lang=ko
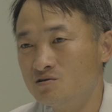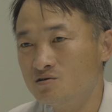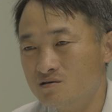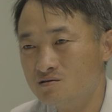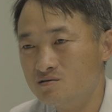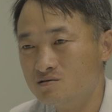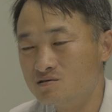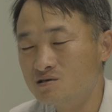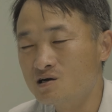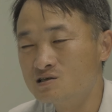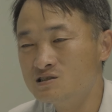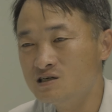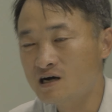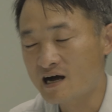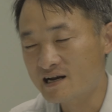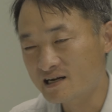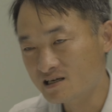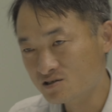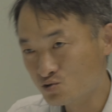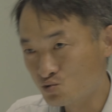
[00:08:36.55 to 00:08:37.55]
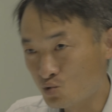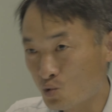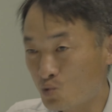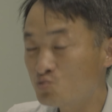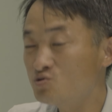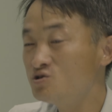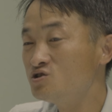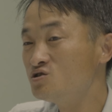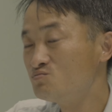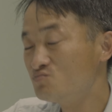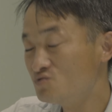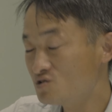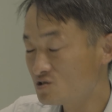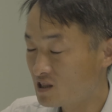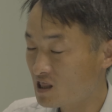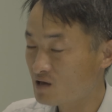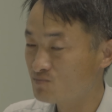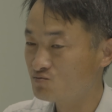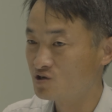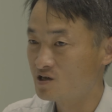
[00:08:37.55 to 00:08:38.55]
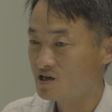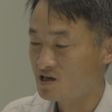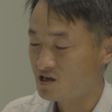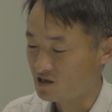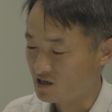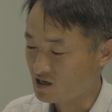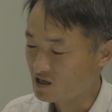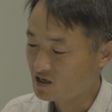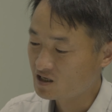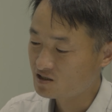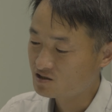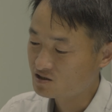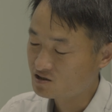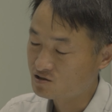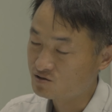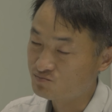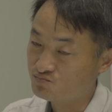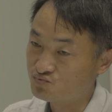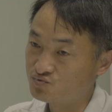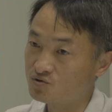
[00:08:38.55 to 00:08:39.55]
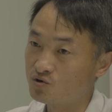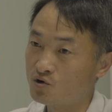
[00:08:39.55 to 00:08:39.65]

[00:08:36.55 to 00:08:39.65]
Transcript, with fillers: 그러니까 그 안에서 돌고 있는 물 때문에 걔네들이